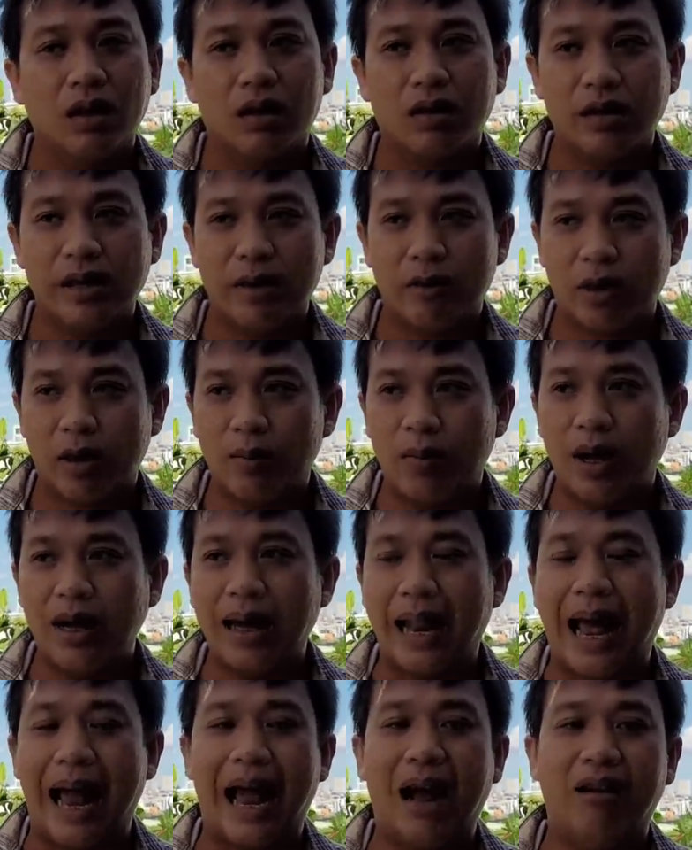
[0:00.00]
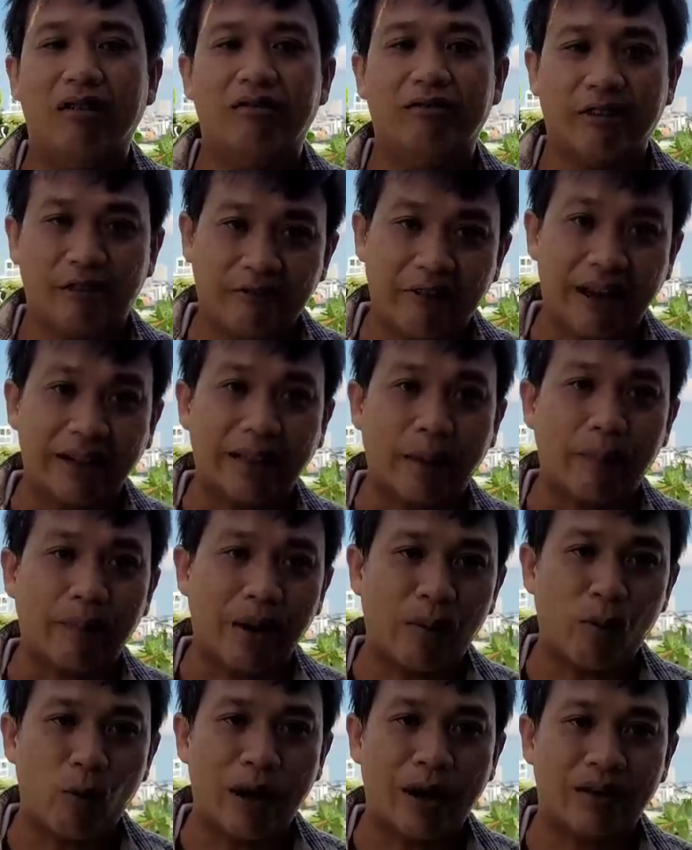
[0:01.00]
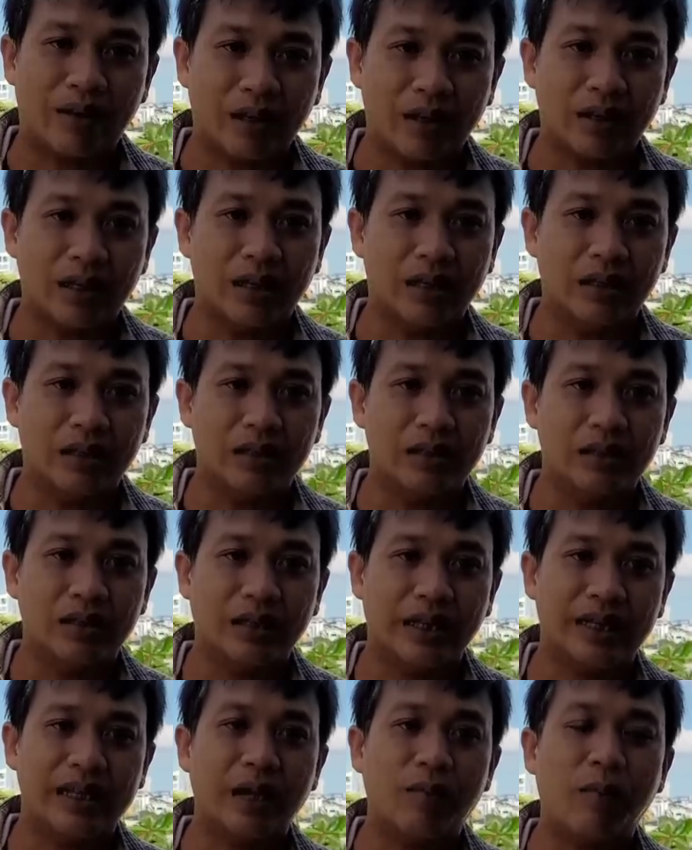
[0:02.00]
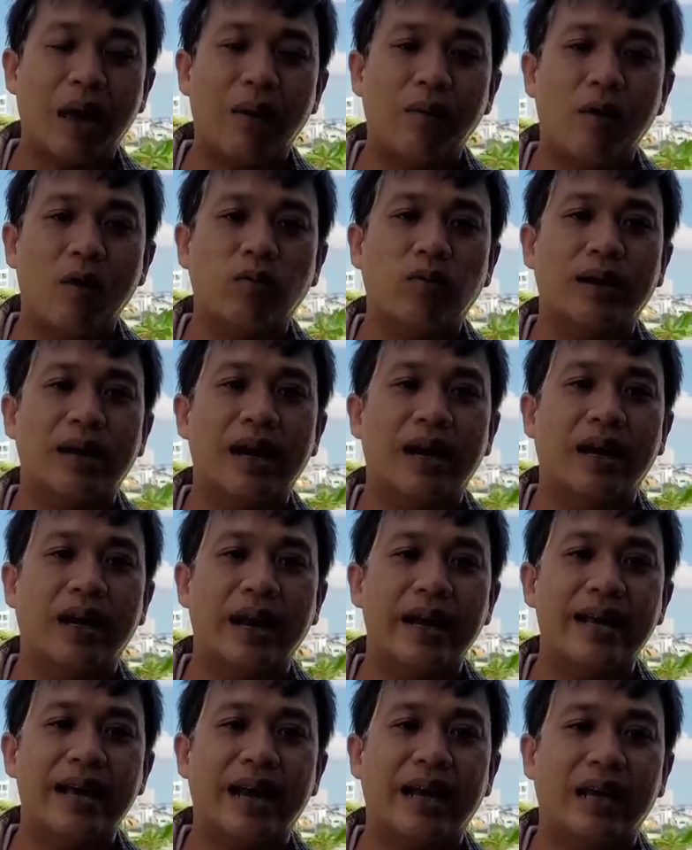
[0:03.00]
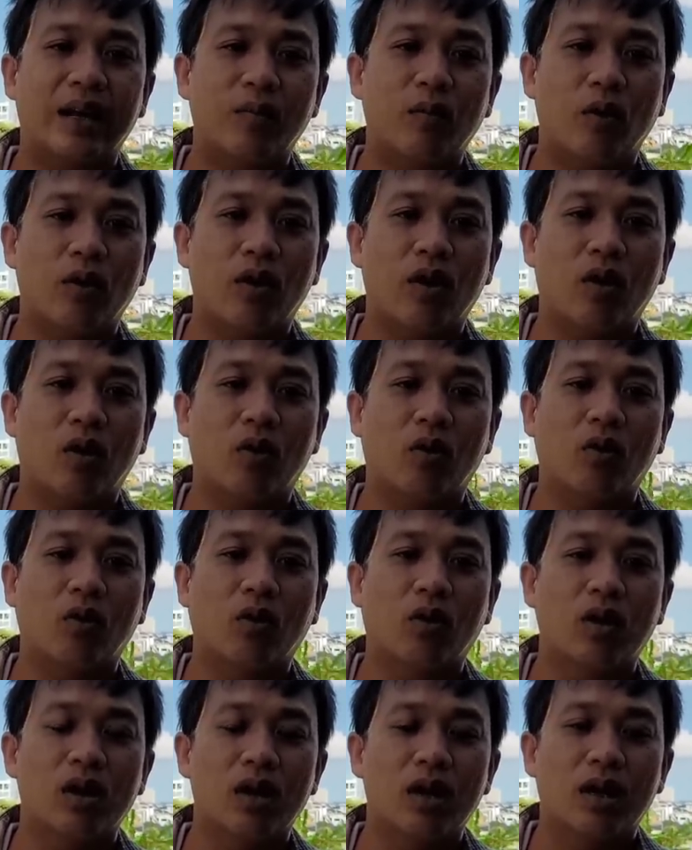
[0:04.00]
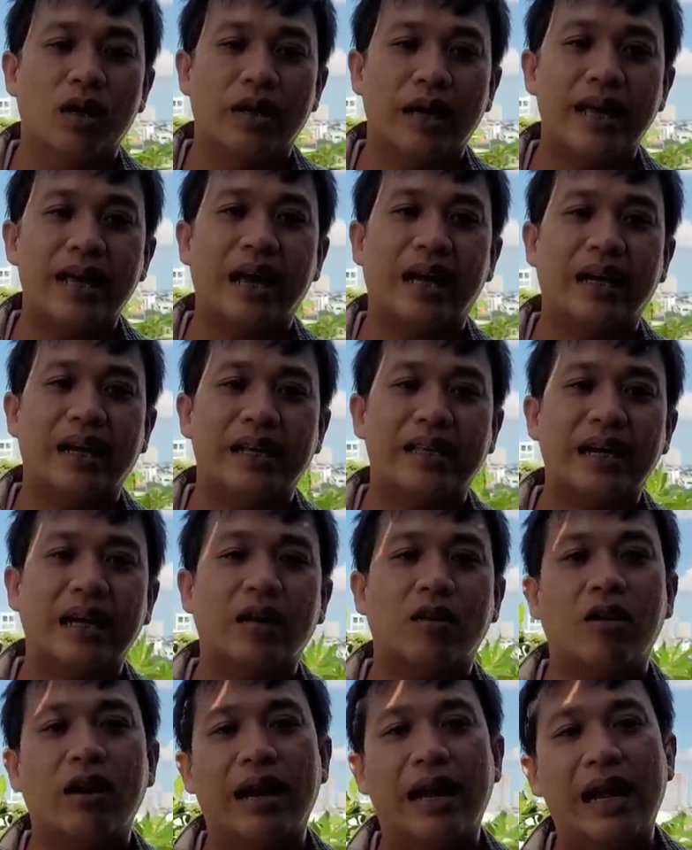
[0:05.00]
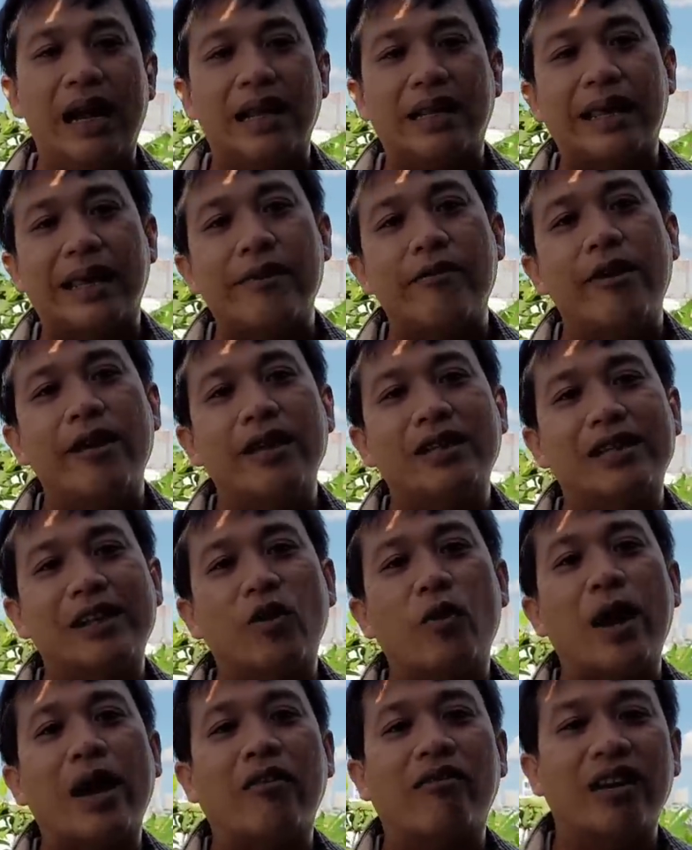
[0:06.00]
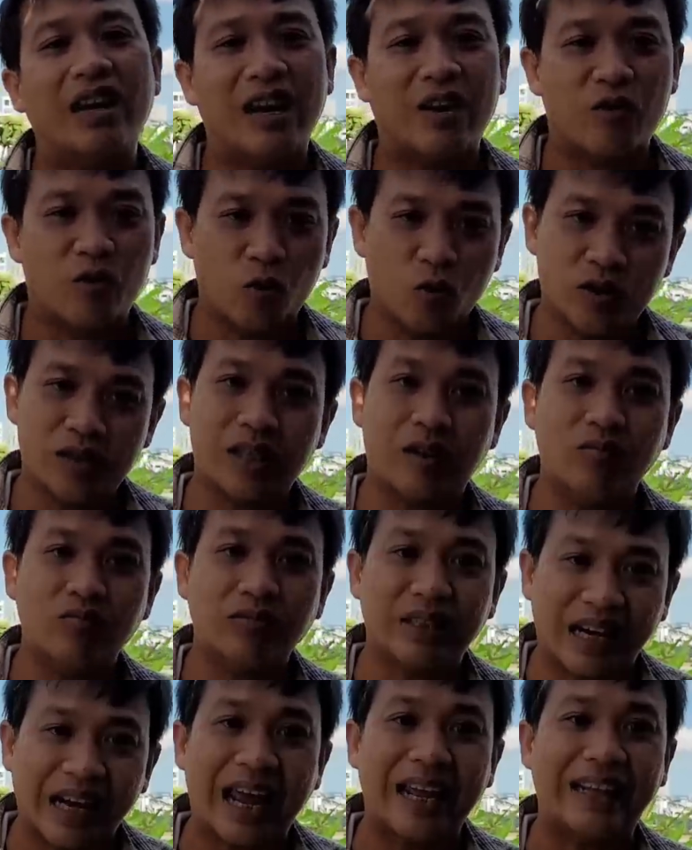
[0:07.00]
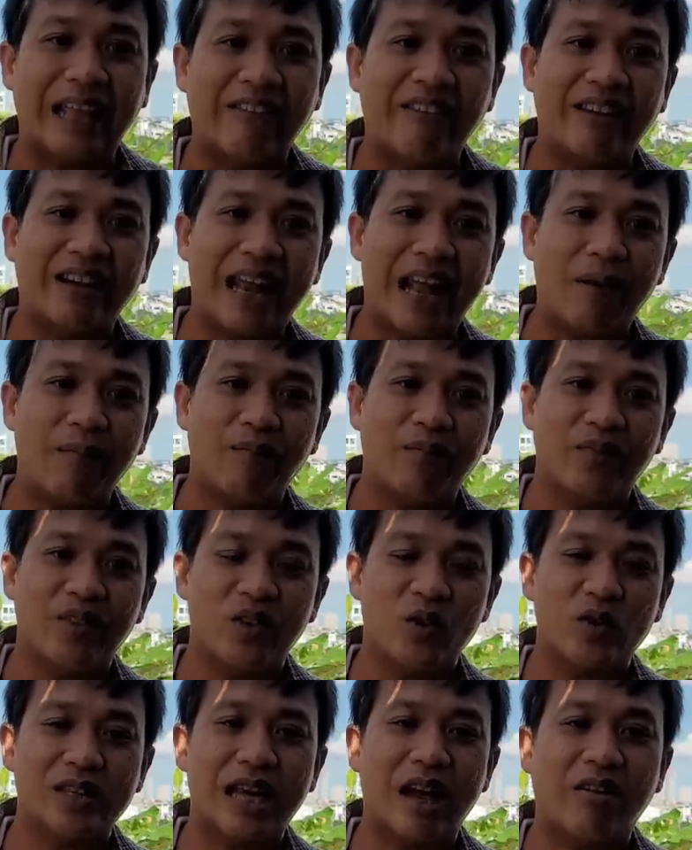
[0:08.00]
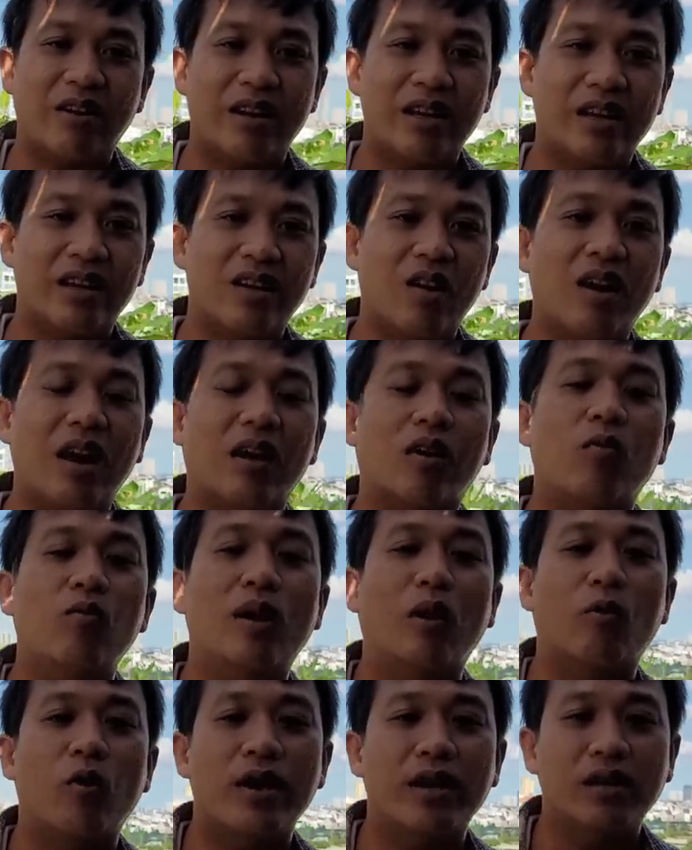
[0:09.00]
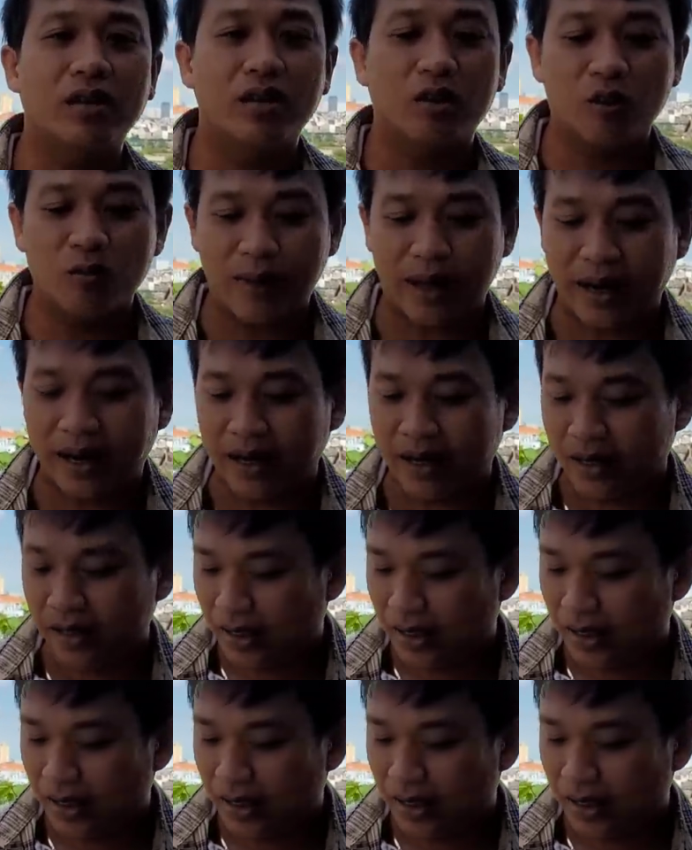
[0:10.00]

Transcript: có nhiều cái mới lạ và phải tập làm quen từ từ thì chắc mai mốt nghĩ rằng thì bùi hồ nghĩ rằng thì chắc có lẽ là chị duyên sẽ quen với là cuộc sống chân hay tại việt nam dù sao thì đó là cũng là quê hương của mình